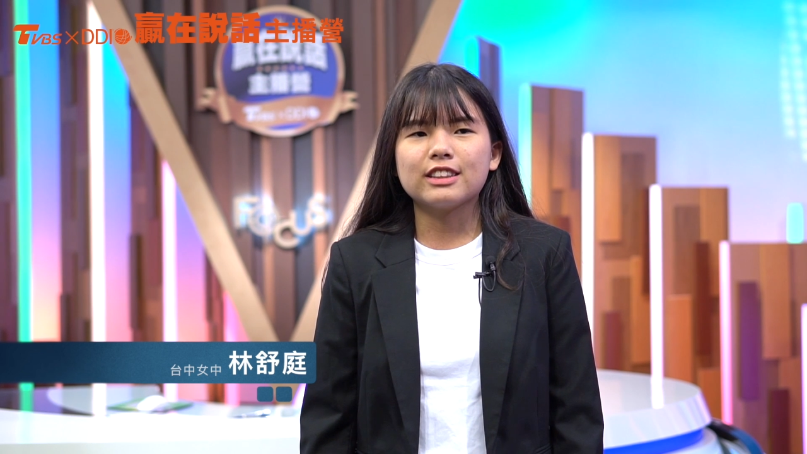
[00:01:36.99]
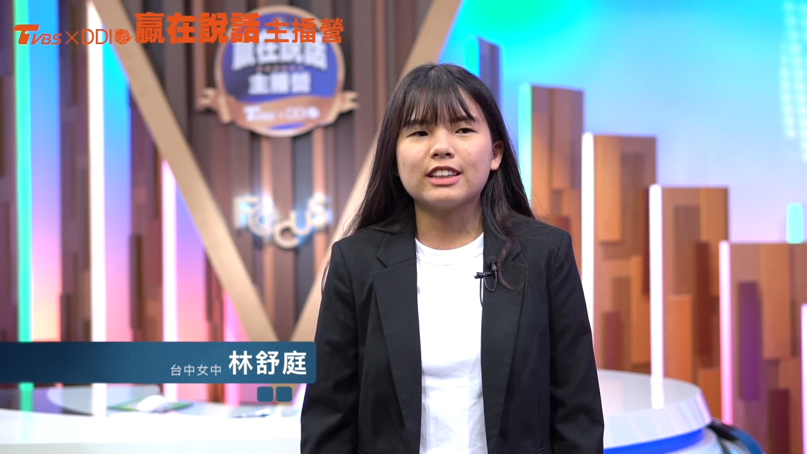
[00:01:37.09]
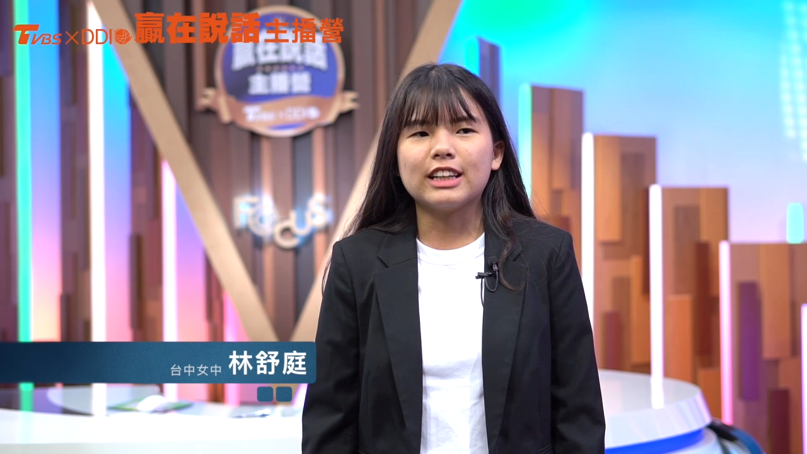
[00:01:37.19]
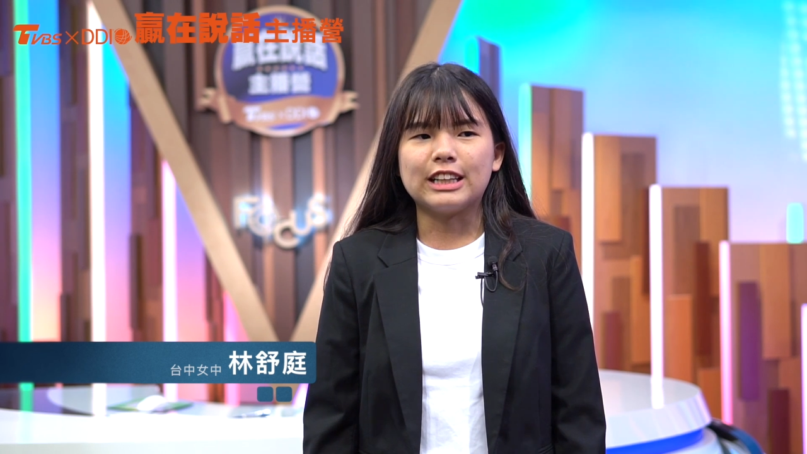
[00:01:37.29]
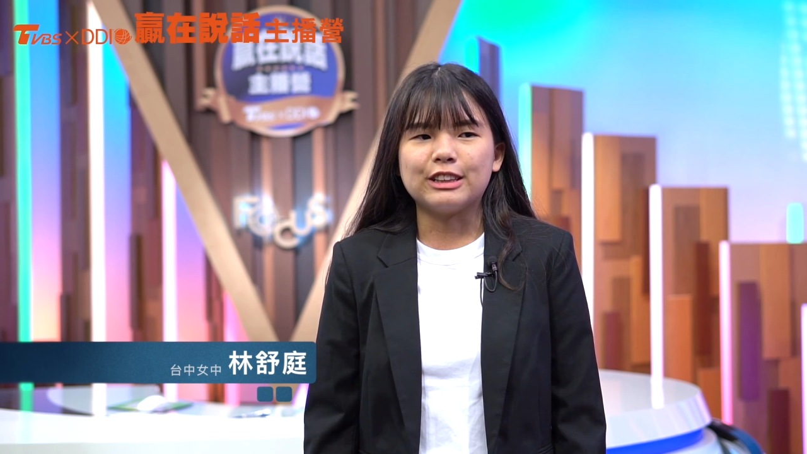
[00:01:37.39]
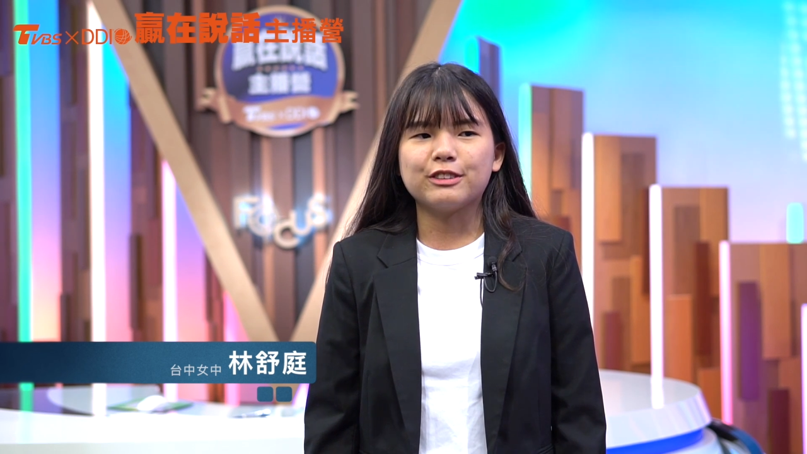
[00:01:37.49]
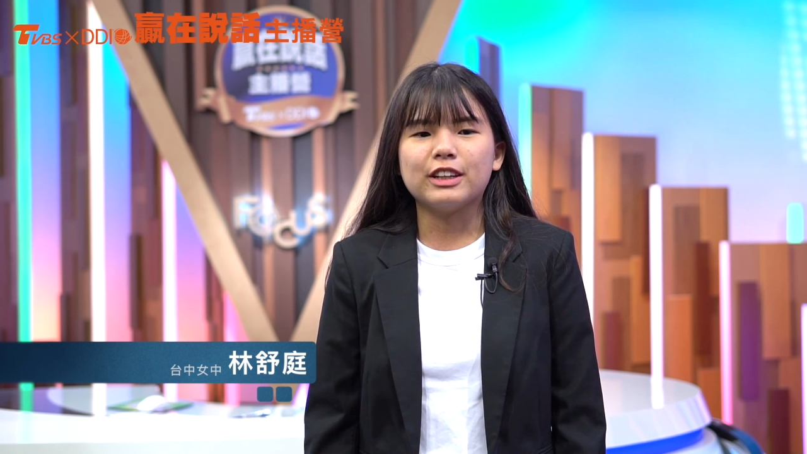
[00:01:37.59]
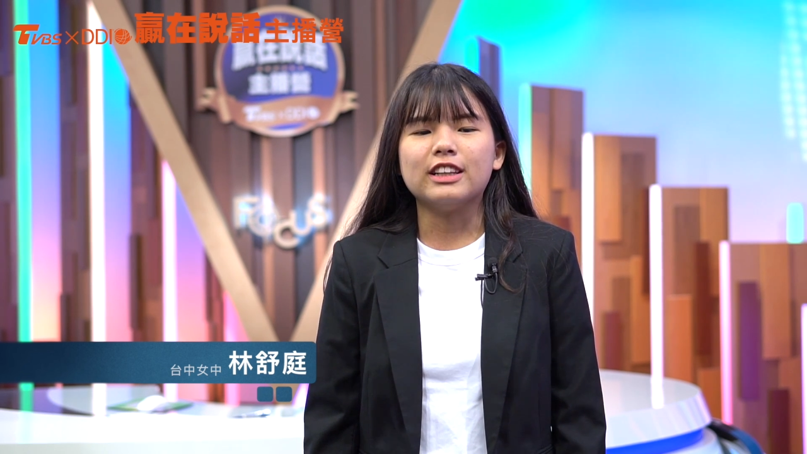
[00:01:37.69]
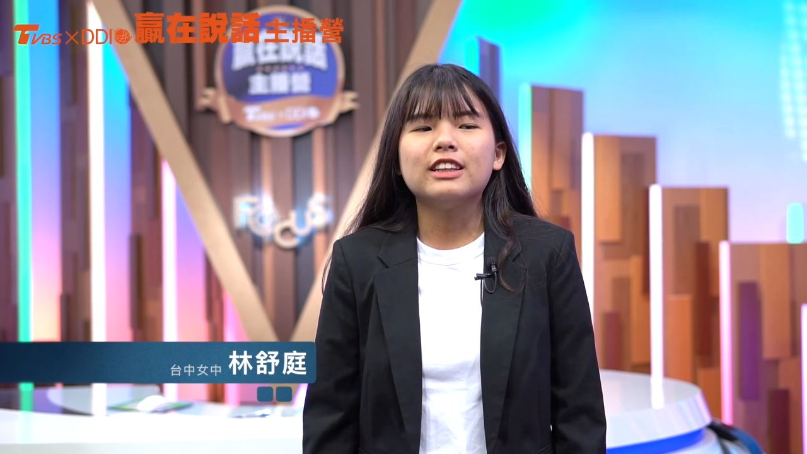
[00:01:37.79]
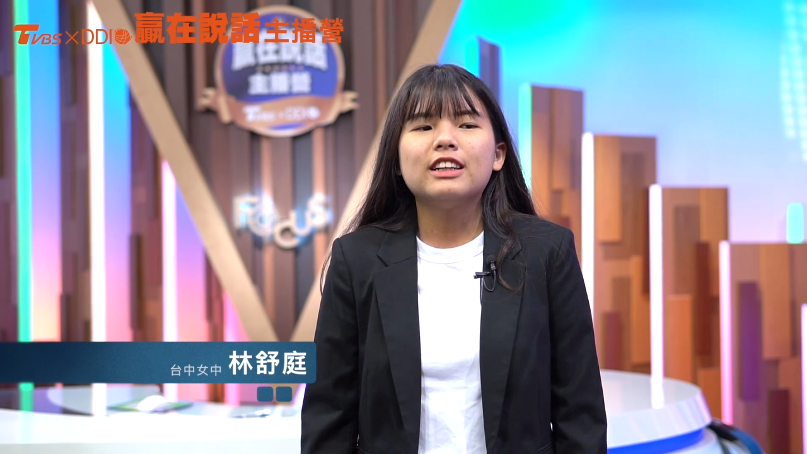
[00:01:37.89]
这个营
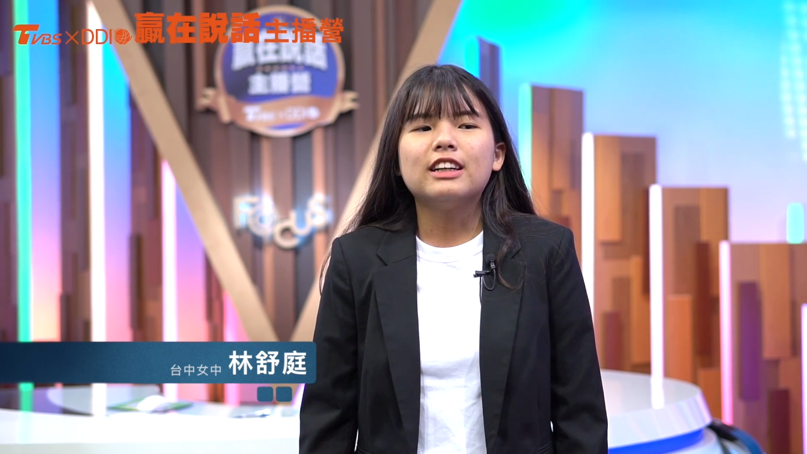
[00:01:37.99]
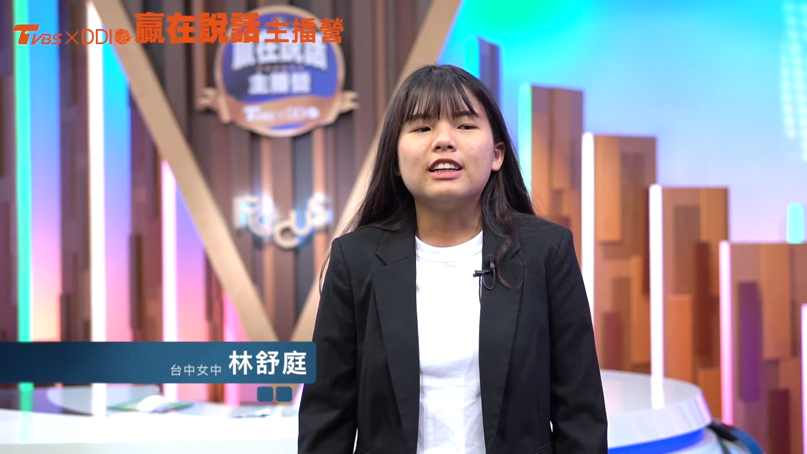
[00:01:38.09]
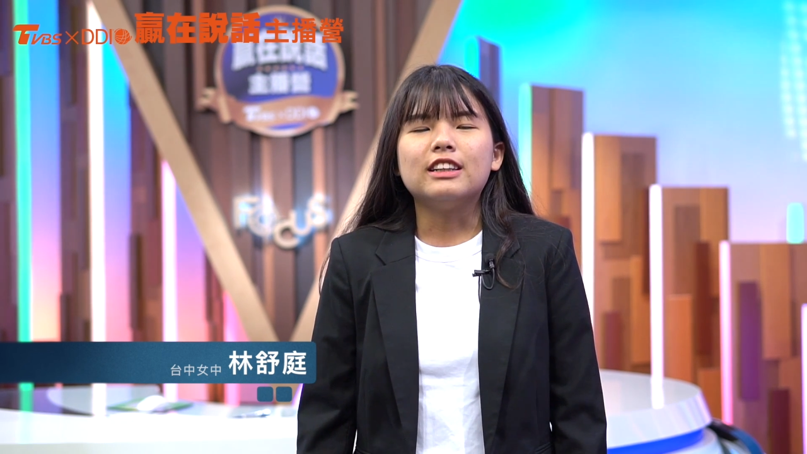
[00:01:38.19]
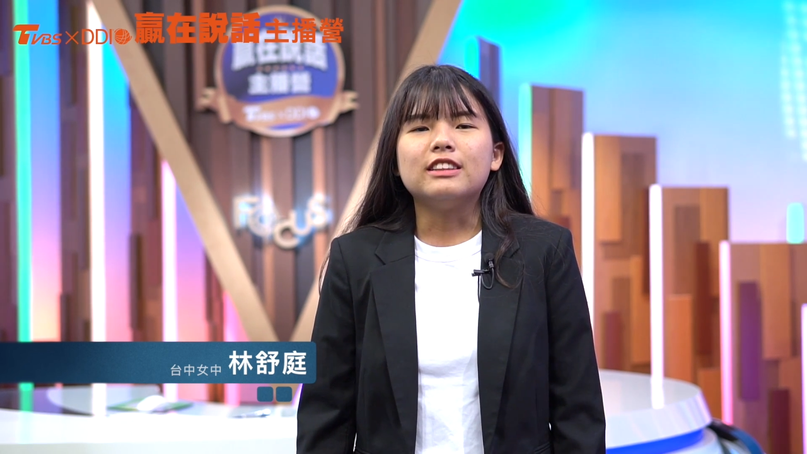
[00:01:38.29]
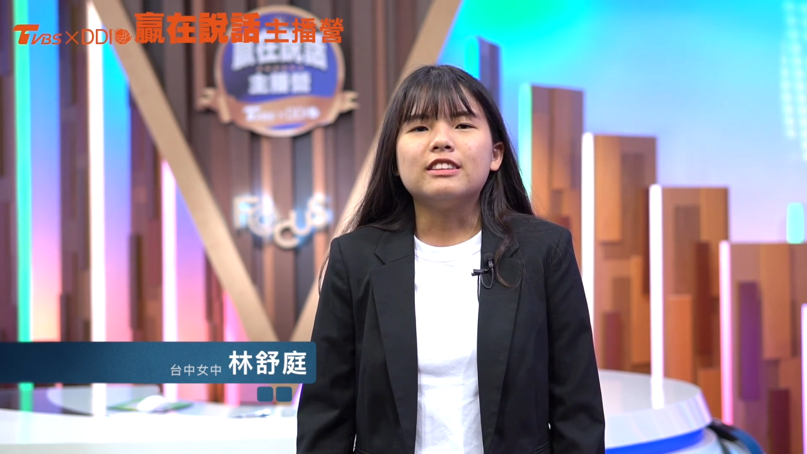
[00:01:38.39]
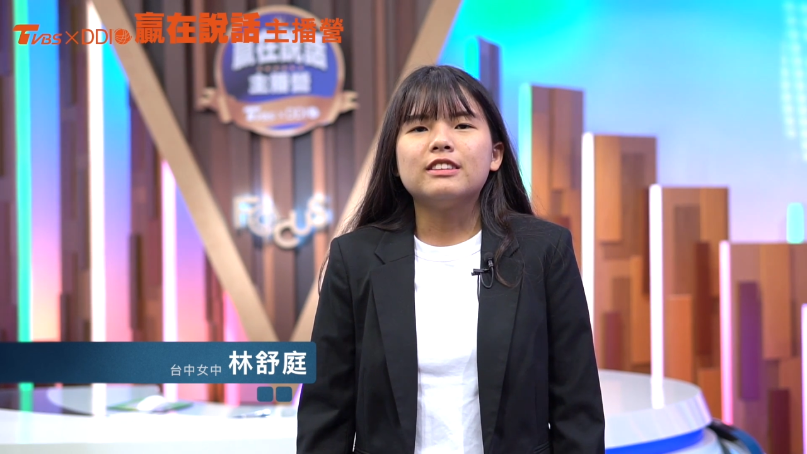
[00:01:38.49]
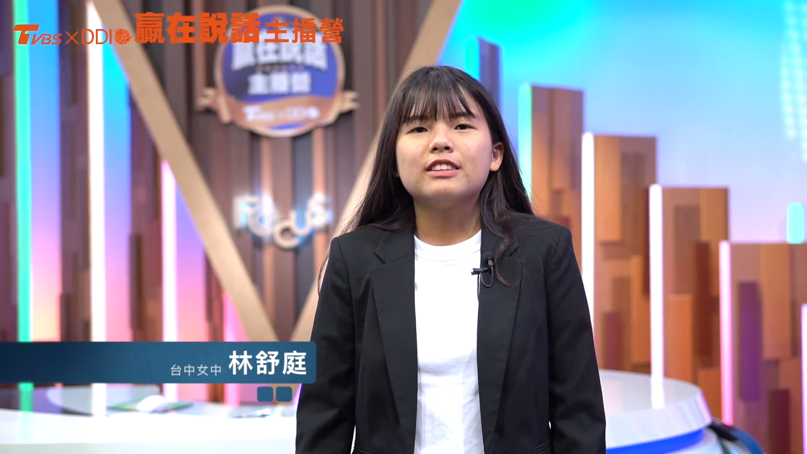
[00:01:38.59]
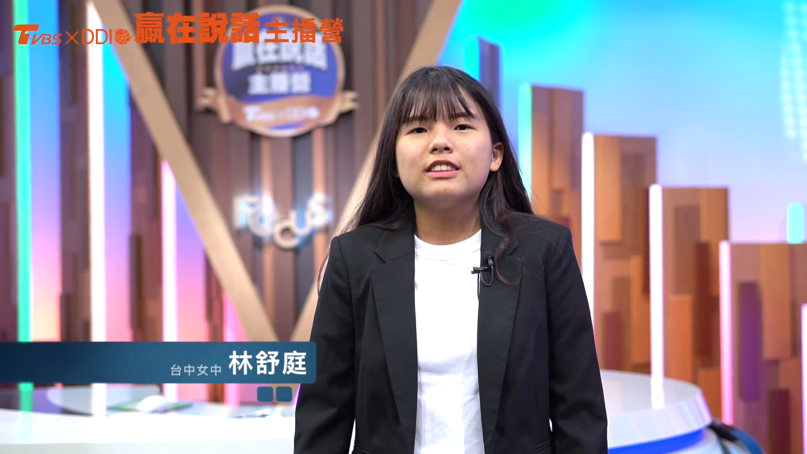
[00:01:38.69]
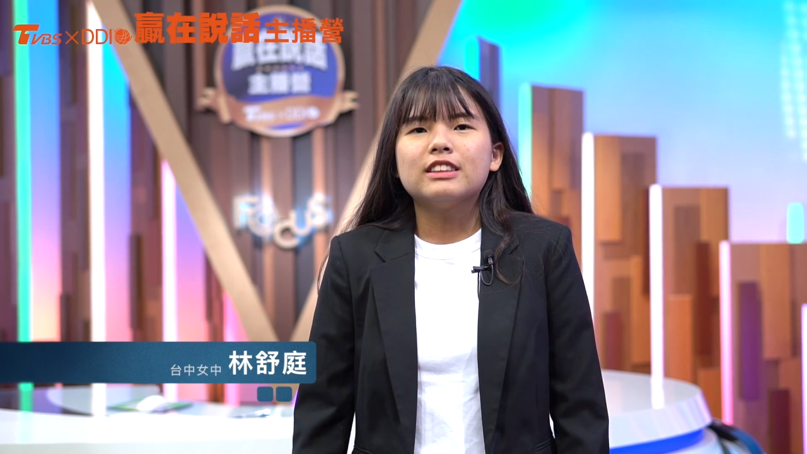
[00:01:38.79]
队，嗯，